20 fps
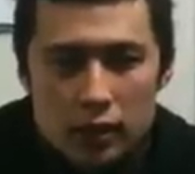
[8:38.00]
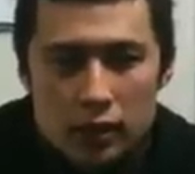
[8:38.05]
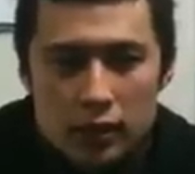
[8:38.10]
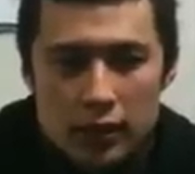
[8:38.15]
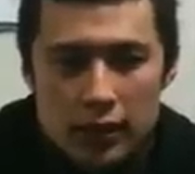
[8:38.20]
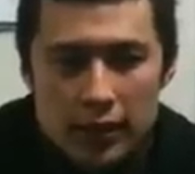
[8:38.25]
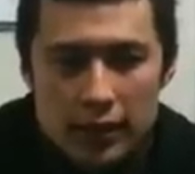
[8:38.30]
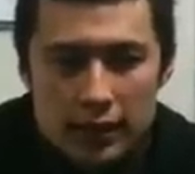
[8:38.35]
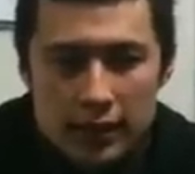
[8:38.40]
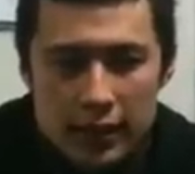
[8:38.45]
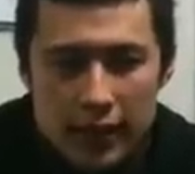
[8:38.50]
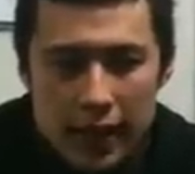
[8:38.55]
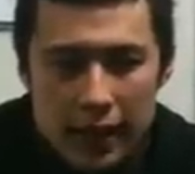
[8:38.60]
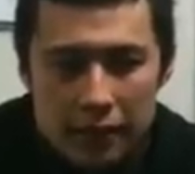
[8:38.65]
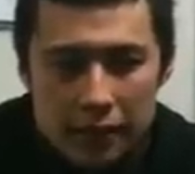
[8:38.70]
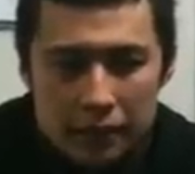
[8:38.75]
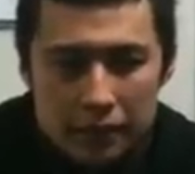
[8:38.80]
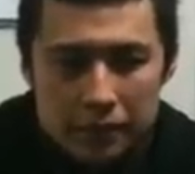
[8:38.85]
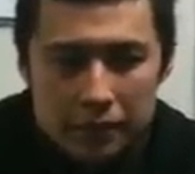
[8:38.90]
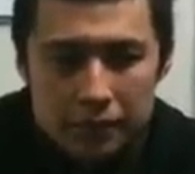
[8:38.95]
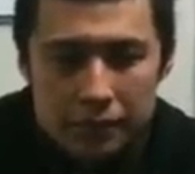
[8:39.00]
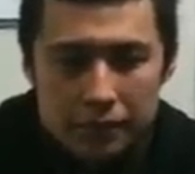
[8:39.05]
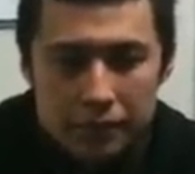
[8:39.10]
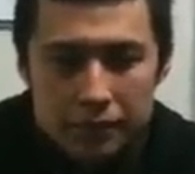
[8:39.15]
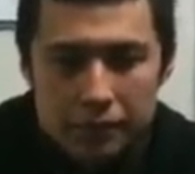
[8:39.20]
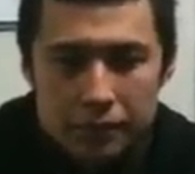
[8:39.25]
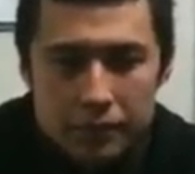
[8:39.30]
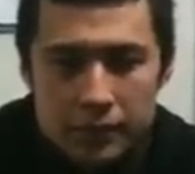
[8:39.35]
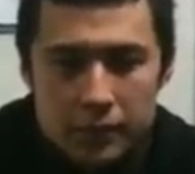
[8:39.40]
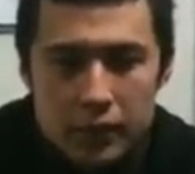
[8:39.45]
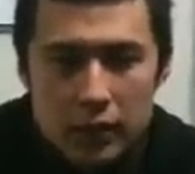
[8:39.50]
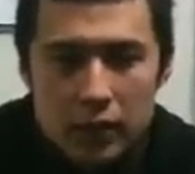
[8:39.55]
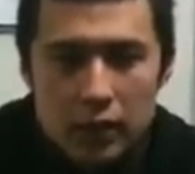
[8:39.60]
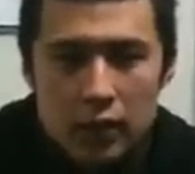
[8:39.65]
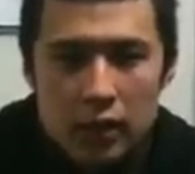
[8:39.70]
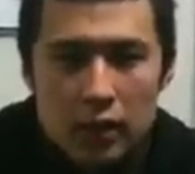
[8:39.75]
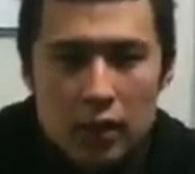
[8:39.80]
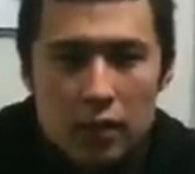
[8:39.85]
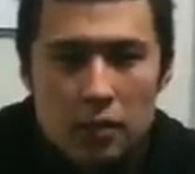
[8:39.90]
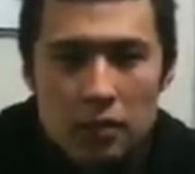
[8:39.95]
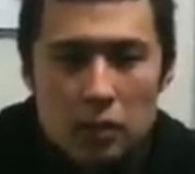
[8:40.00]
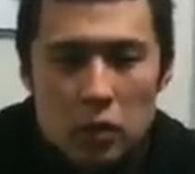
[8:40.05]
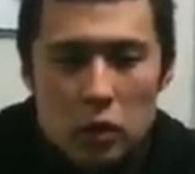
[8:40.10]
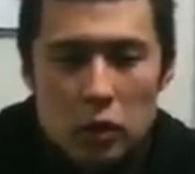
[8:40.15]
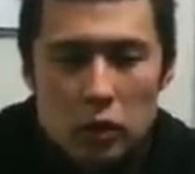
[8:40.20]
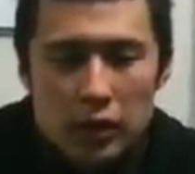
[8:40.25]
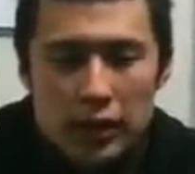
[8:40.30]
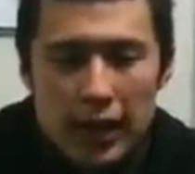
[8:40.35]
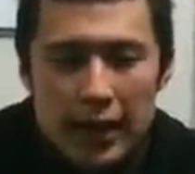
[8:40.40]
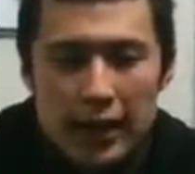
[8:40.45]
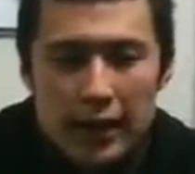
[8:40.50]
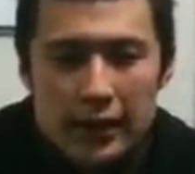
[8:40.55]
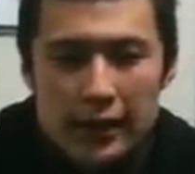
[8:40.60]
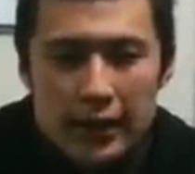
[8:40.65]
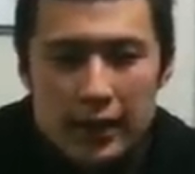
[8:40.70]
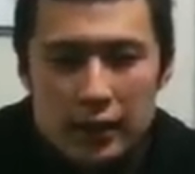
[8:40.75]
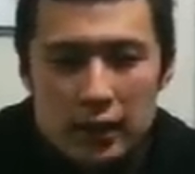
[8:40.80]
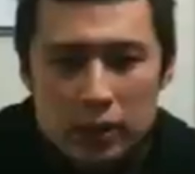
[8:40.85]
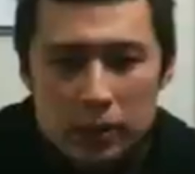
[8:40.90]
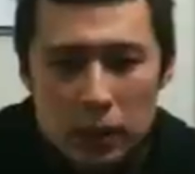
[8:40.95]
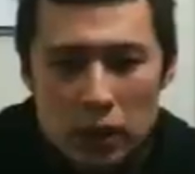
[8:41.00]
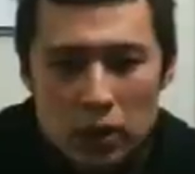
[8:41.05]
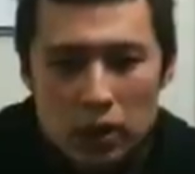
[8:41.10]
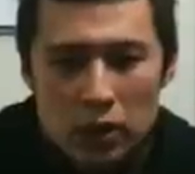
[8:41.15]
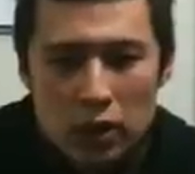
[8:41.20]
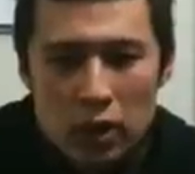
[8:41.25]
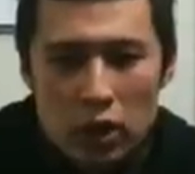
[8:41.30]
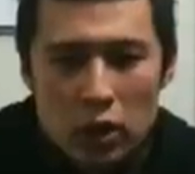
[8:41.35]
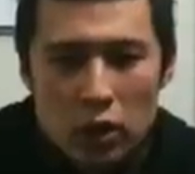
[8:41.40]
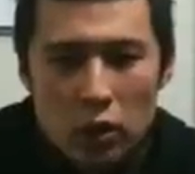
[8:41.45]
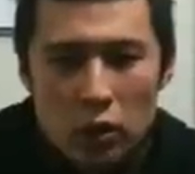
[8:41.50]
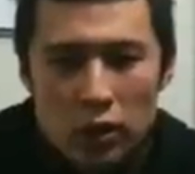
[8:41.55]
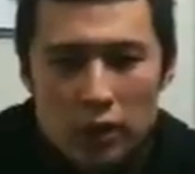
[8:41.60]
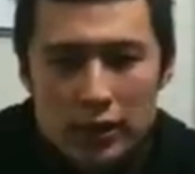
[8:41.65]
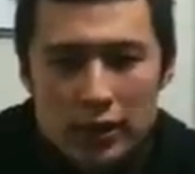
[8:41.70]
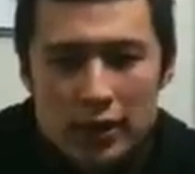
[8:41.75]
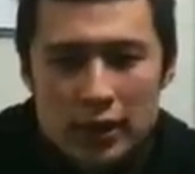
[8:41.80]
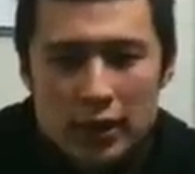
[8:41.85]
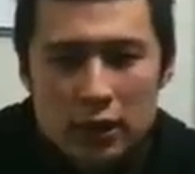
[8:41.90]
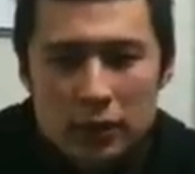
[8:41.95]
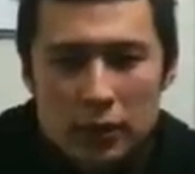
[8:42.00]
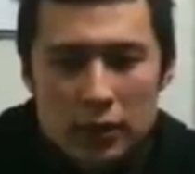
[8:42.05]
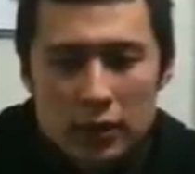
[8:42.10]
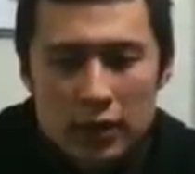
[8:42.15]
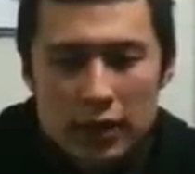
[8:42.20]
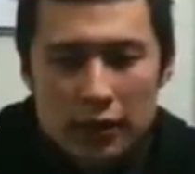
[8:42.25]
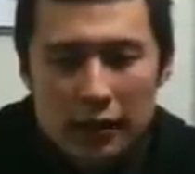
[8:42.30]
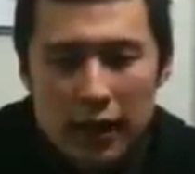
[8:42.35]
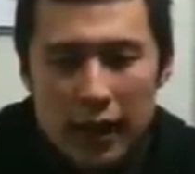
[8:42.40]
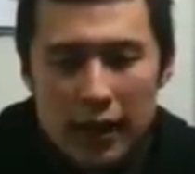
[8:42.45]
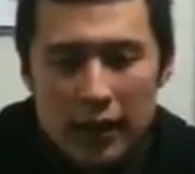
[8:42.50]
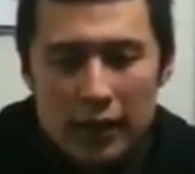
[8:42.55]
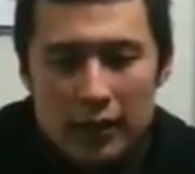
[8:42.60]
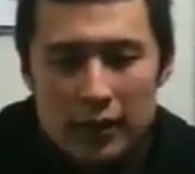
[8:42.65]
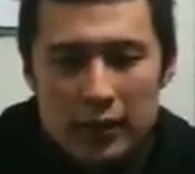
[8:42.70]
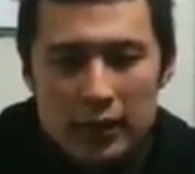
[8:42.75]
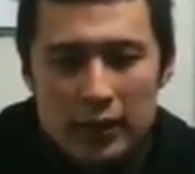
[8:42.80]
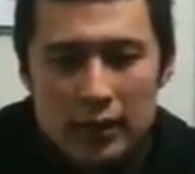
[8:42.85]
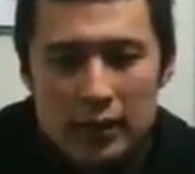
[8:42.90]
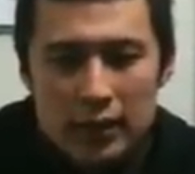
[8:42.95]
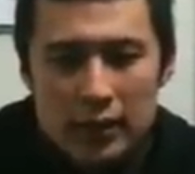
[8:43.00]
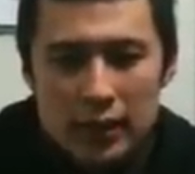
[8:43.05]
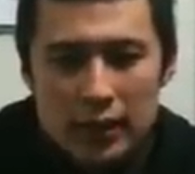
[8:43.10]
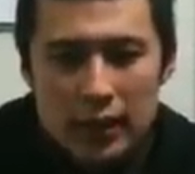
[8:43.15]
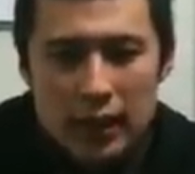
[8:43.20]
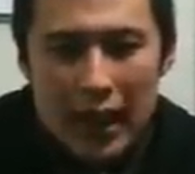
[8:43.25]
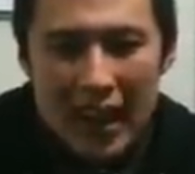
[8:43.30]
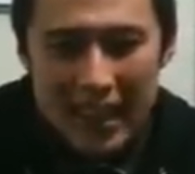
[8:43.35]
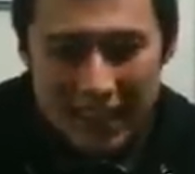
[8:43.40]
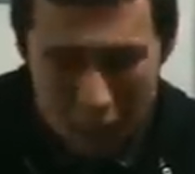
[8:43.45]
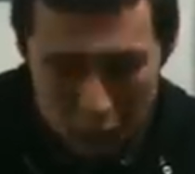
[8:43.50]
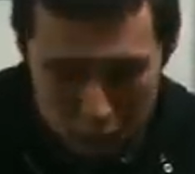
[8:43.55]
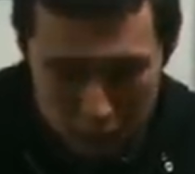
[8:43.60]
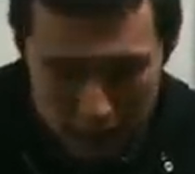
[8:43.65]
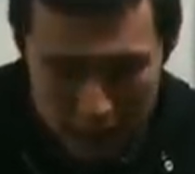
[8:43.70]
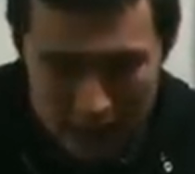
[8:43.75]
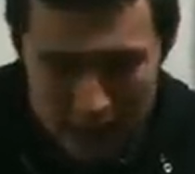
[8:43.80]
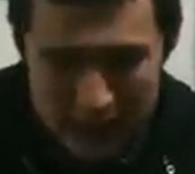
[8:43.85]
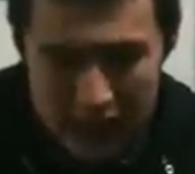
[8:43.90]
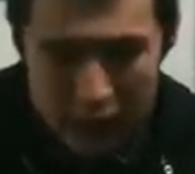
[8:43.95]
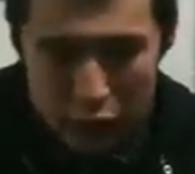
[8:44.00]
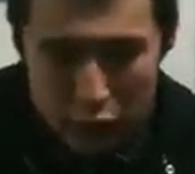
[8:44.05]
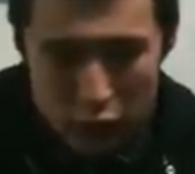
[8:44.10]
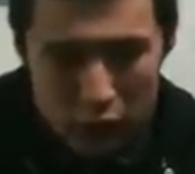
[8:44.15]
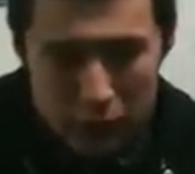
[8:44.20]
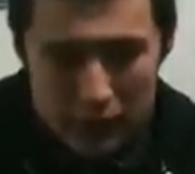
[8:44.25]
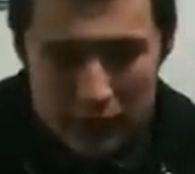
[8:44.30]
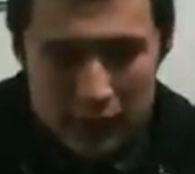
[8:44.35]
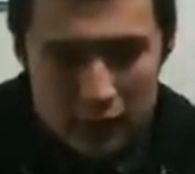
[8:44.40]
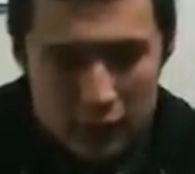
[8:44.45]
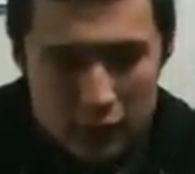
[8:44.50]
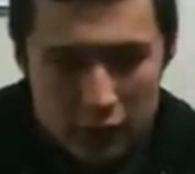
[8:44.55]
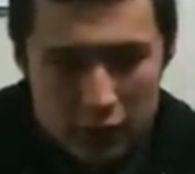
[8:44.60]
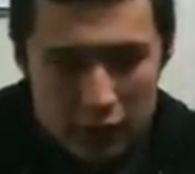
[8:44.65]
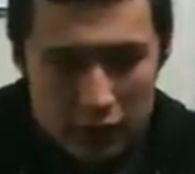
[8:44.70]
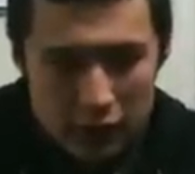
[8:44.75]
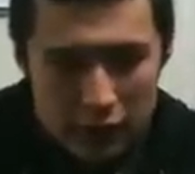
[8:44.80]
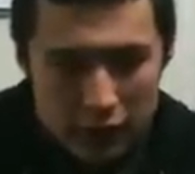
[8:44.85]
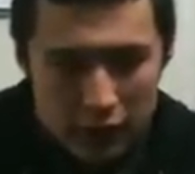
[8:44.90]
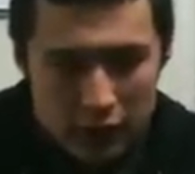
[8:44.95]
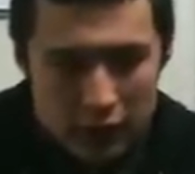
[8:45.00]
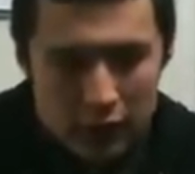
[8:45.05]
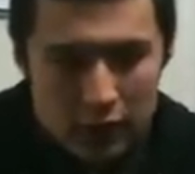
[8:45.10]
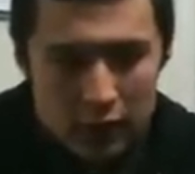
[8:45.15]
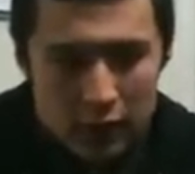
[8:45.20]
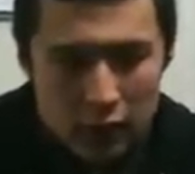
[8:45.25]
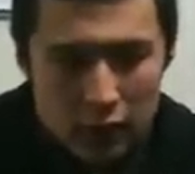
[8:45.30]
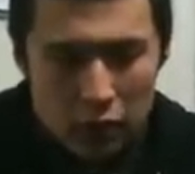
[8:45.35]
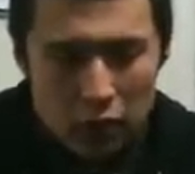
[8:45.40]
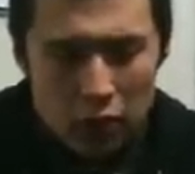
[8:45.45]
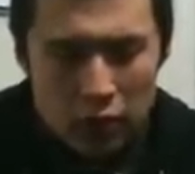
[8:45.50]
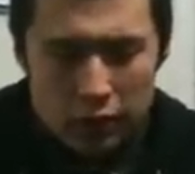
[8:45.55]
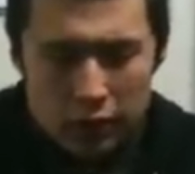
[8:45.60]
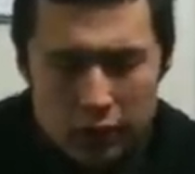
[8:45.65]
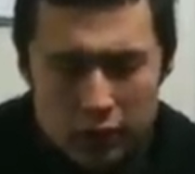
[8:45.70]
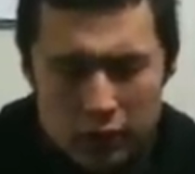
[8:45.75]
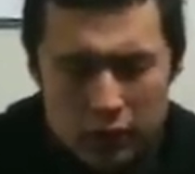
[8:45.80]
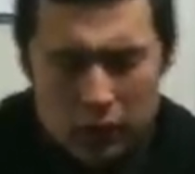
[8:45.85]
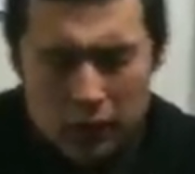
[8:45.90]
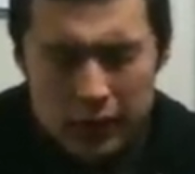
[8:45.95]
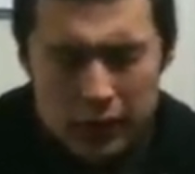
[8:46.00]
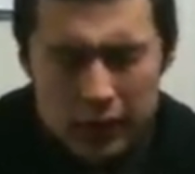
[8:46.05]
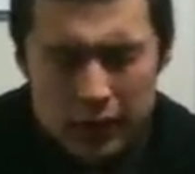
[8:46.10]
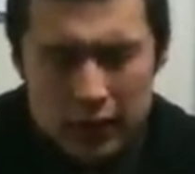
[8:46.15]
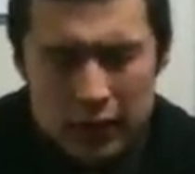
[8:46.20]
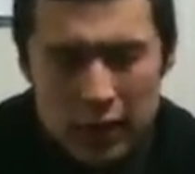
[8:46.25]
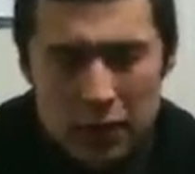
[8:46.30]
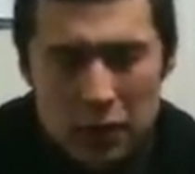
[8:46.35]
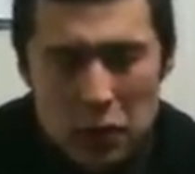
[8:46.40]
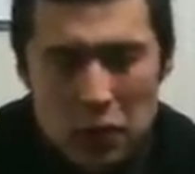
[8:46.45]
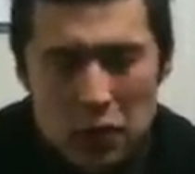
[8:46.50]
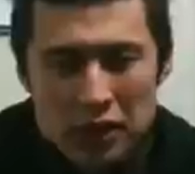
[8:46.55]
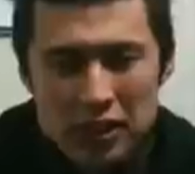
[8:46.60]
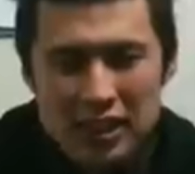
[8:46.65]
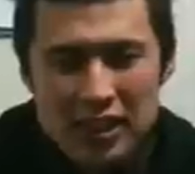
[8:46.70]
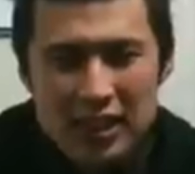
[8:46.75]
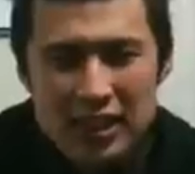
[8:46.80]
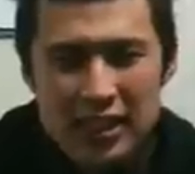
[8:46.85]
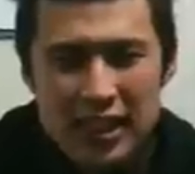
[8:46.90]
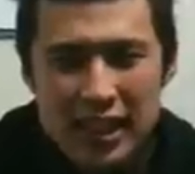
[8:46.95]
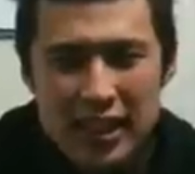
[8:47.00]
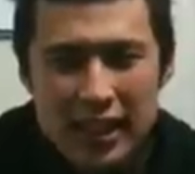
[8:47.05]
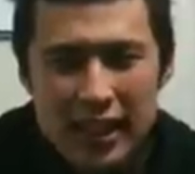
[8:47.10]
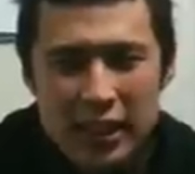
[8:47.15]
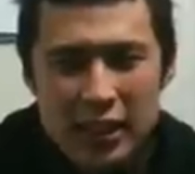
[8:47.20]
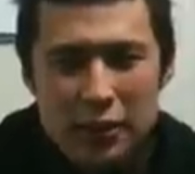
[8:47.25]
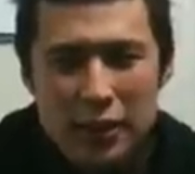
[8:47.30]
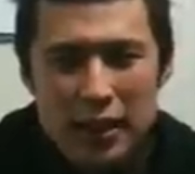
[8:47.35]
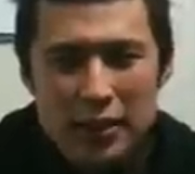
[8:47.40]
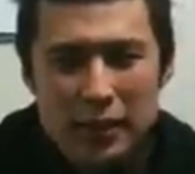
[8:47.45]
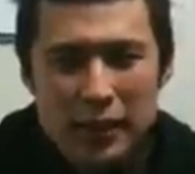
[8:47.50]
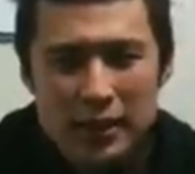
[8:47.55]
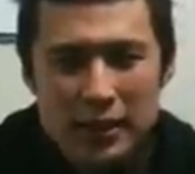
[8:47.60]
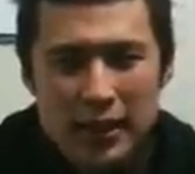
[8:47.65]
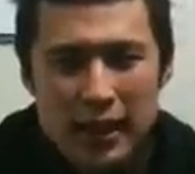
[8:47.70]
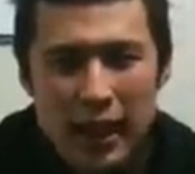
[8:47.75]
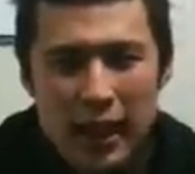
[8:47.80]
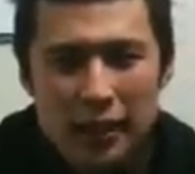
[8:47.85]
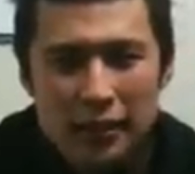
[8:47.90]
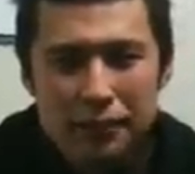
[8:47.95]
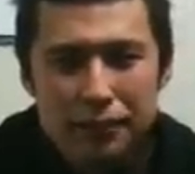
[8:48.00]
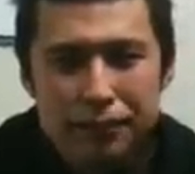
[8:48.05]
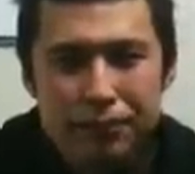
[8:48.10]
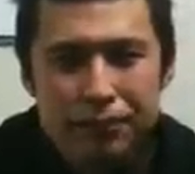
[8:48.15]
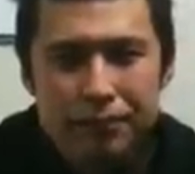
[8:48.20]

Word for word: そしてですねもう小平選手も個人種目ではあとわずか及ばず5位という本当とっても惜しい結果に終わりました